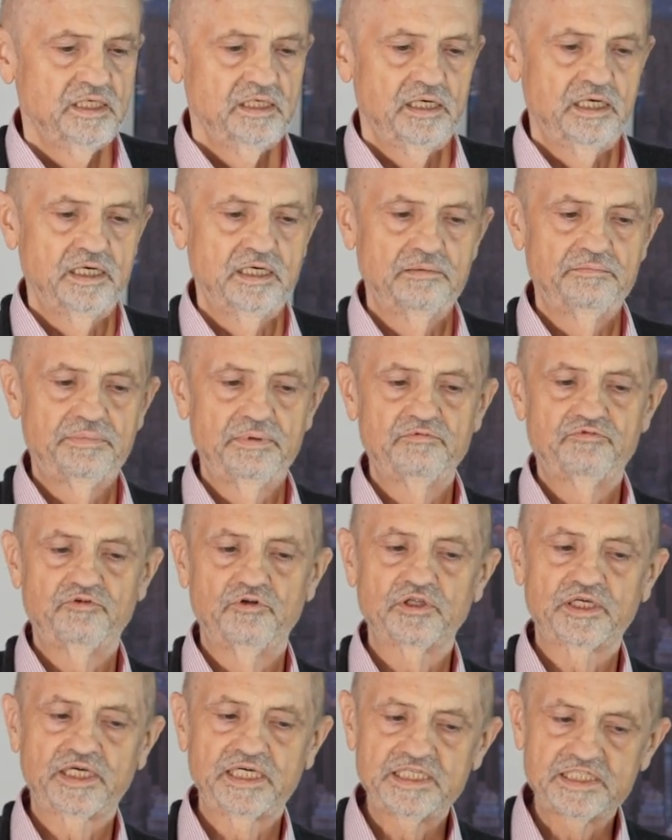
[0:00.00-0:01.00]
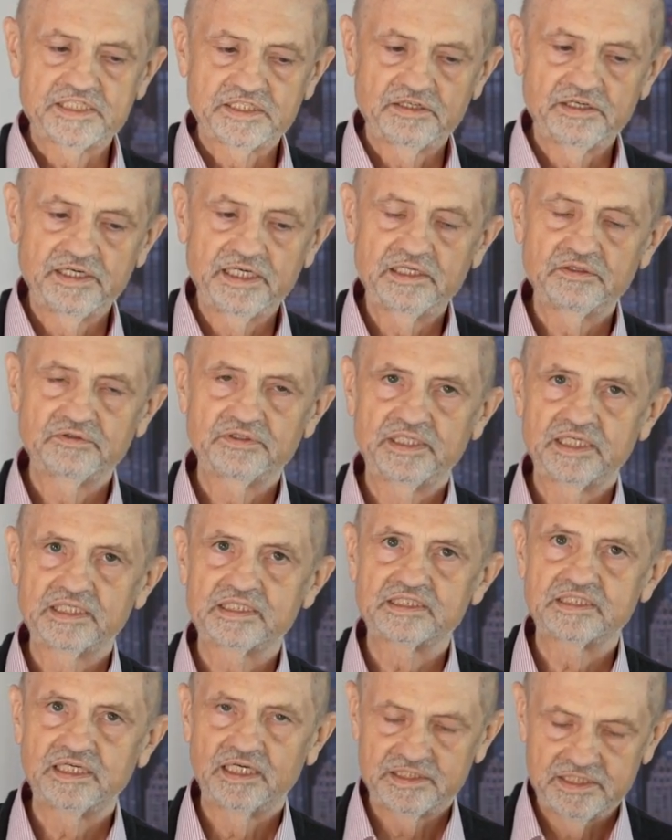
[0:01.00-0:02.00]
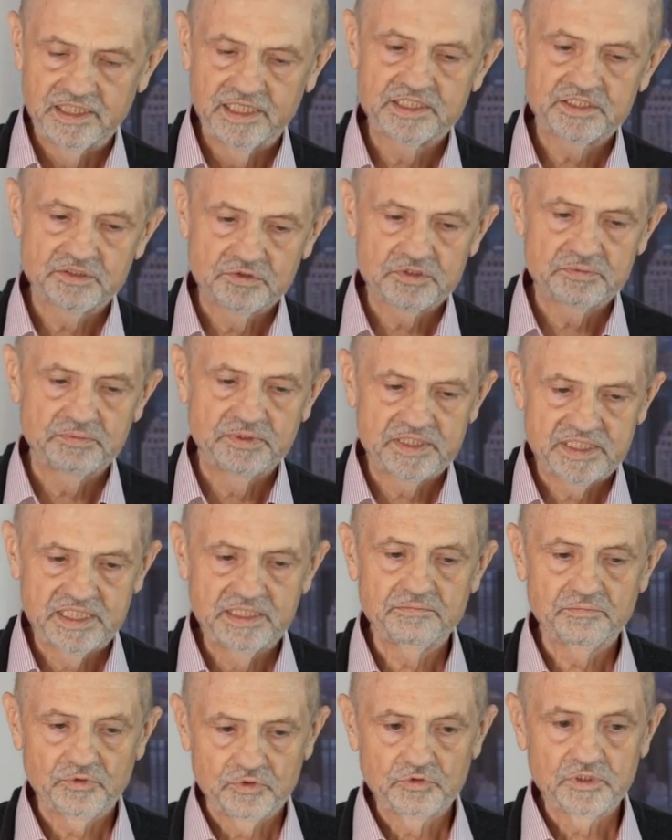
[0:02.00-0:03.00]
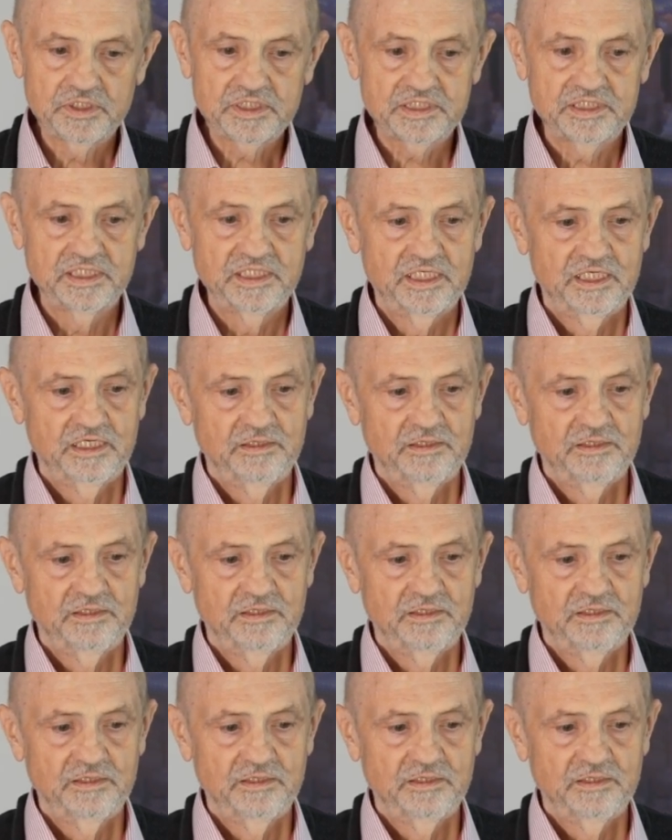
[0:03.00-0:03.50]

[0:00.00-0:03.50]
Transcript: äh, beim Volk Israel und jetzt hat Jesus mit seinem Blut